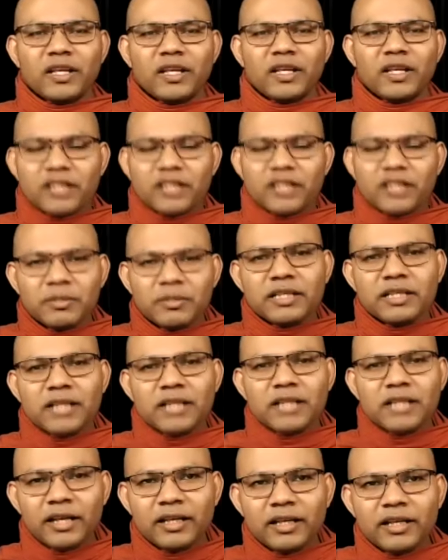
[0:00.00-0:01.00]
जन्म से
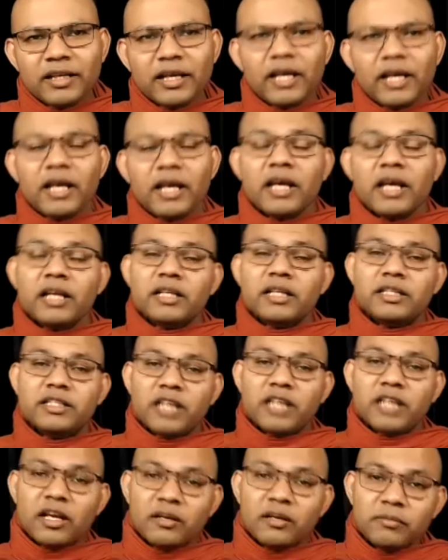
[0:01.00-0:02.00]
दानी नहीं है
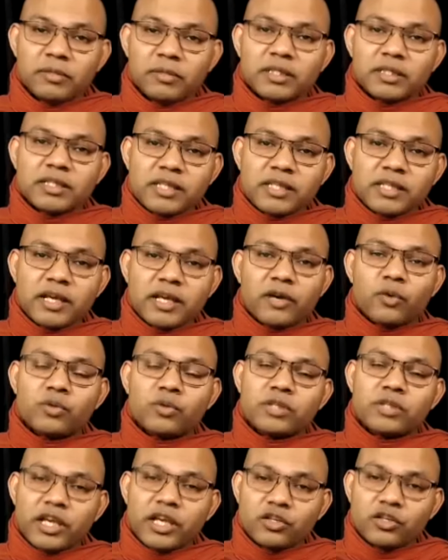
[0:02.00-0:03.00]
जन्म से
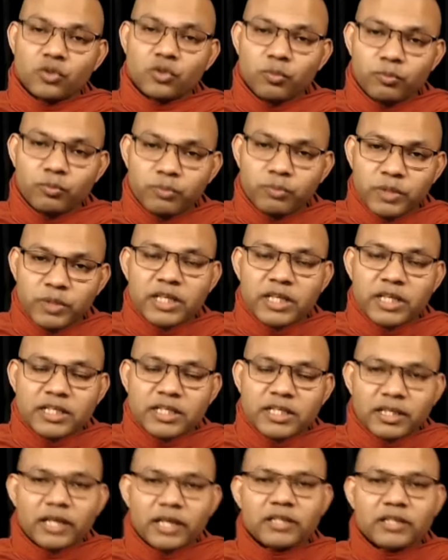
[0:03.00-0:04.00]
उसके जो बीज
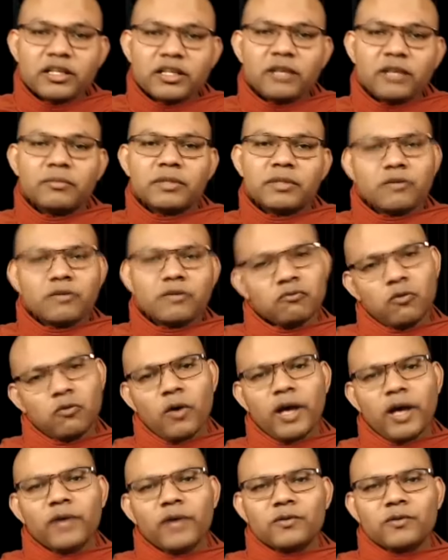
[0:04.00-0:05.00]
थे जन्म से वो है